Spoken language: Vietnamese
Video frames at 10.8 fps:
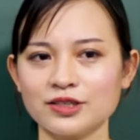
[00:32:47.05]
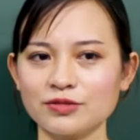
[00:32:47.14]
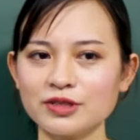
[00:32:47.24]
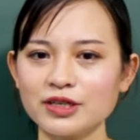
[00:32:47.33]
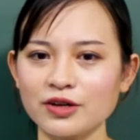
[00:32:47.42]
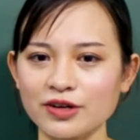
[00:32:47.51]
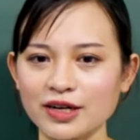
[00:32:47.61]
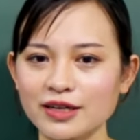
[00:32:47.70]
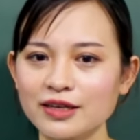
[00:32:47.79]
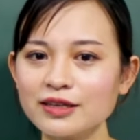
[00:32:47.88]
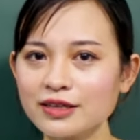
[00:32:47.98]
giống như kiểu là
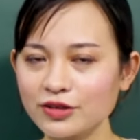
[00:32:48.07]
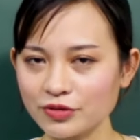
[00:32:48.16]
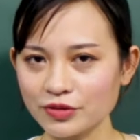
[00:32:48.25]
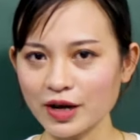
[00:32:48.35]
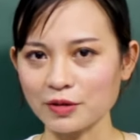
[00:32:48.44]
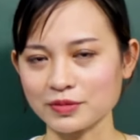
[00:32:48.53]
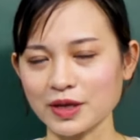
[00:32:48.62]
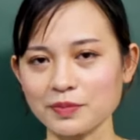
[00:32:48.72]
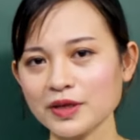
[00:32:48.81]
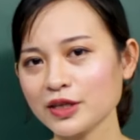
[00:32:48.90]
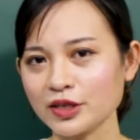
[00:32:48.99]
nghiên cứu, học
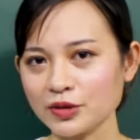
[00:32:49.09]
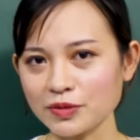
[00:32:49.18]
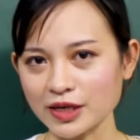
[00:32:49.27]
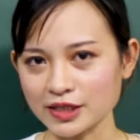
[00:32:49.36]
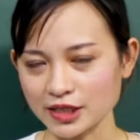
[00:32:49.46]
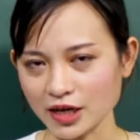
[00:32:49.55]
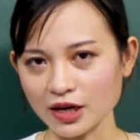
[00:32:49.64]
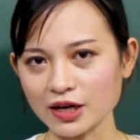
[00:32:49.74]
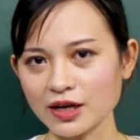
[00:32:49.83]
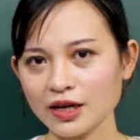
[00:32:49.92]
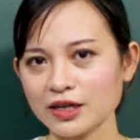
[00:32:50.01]
tập nghiên cứu một cái gì đó.